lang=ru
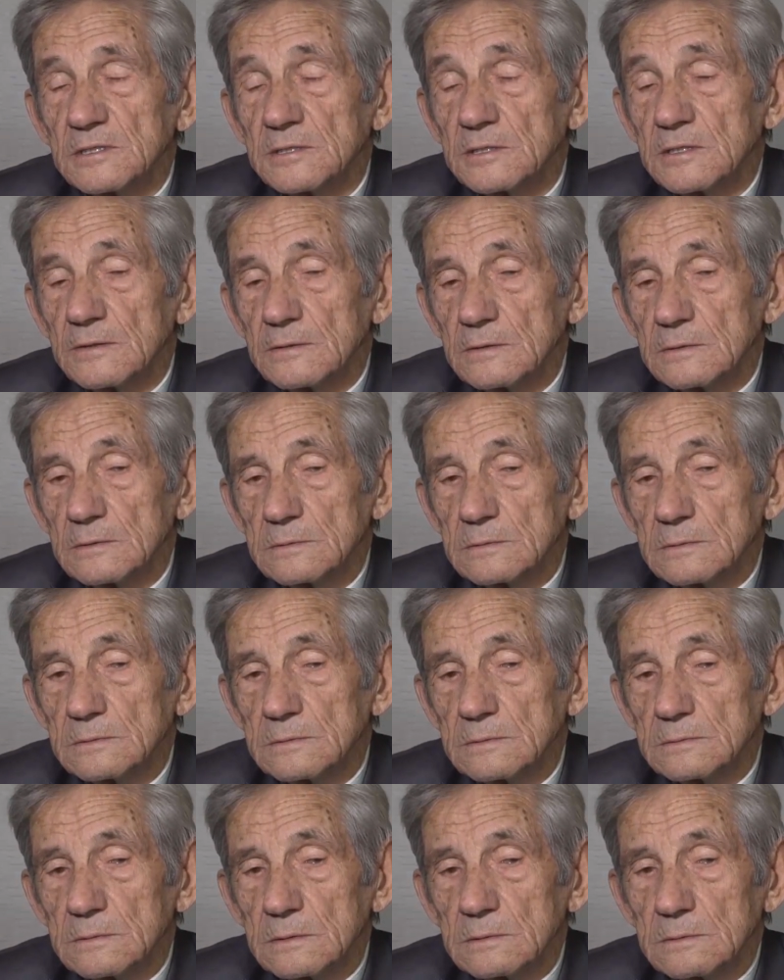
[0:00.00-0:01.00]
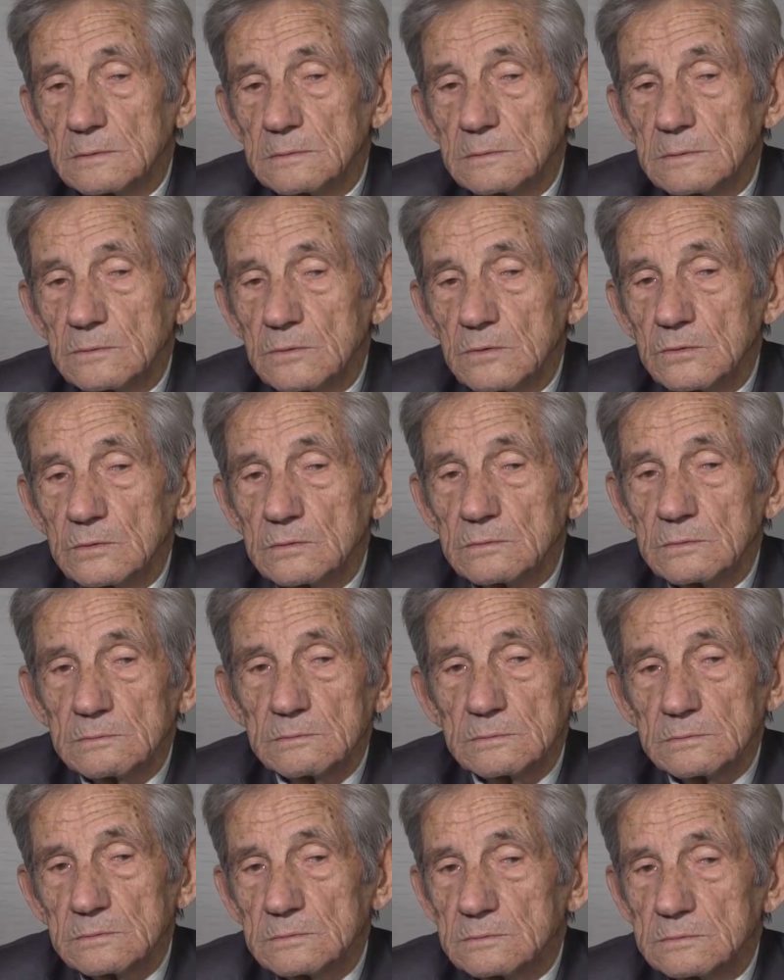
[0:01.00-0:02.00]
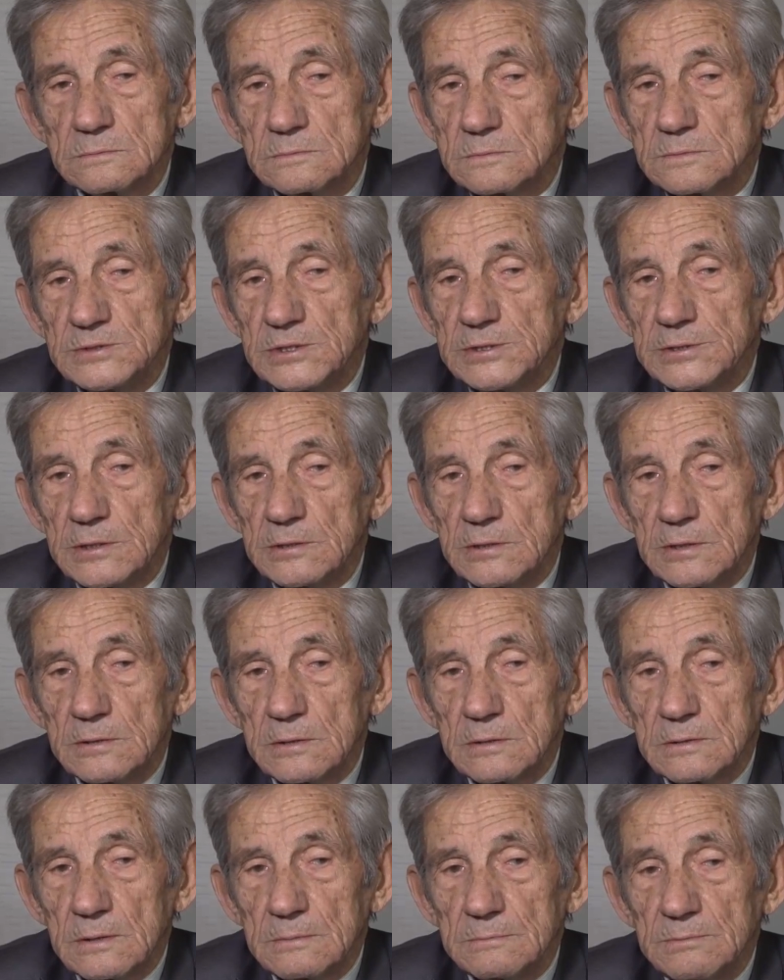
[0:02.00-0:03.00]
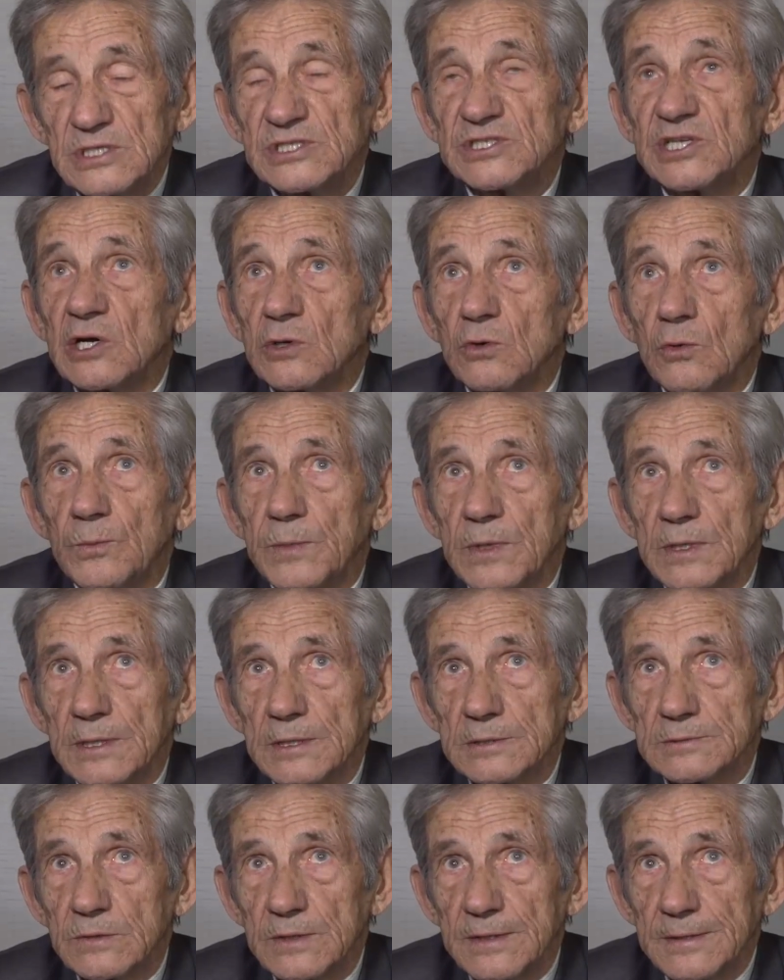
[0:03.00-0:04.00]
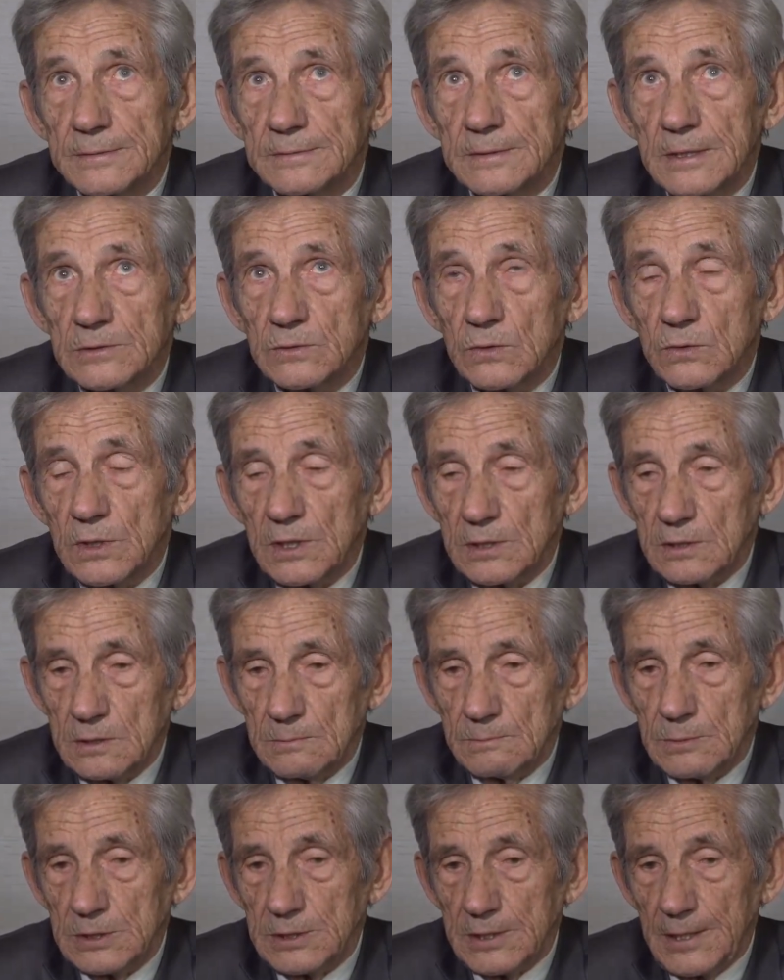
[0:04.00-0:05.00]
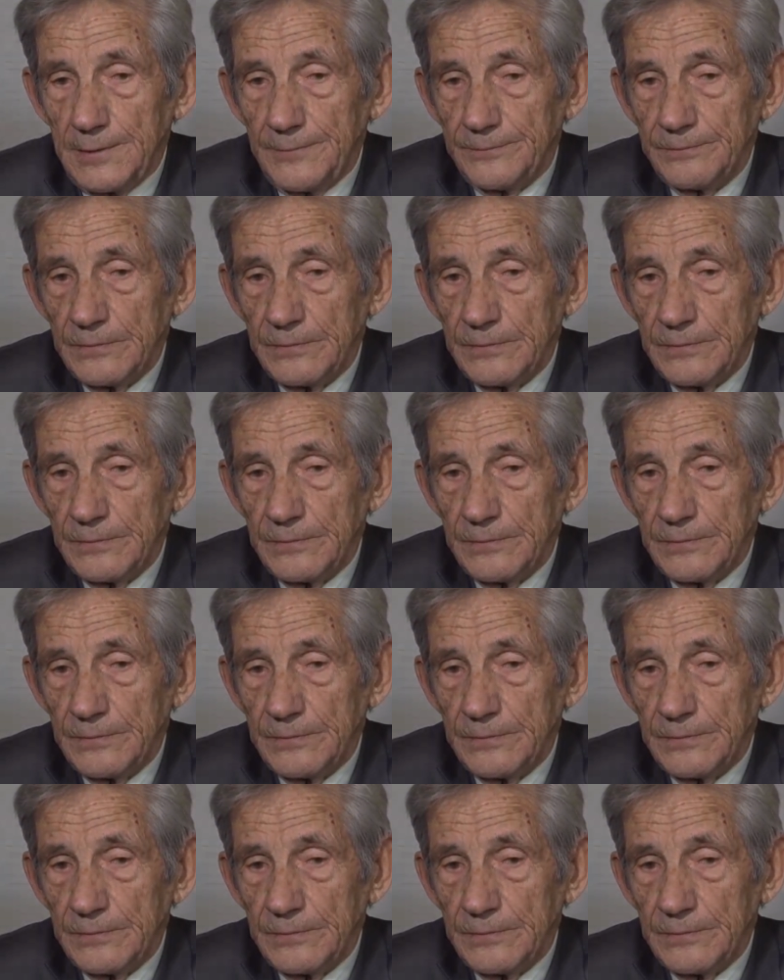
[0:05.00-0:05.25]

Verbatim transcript: Это, ну, не, мясорубка натуральная была.